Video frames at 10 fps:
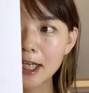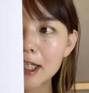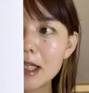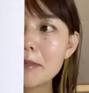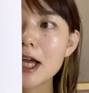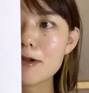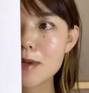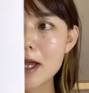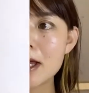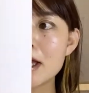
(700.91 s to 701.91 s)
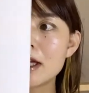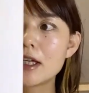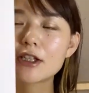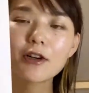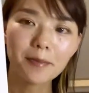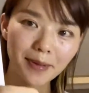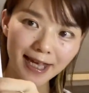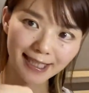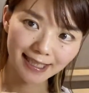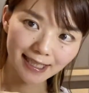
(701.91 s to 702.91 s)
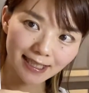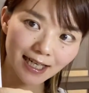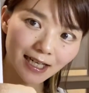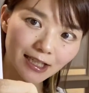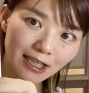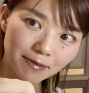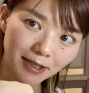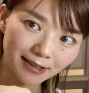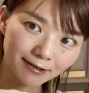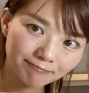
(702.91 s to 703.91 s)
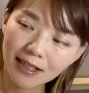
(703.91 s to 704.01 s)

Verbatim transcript: 2枚目のページがいります。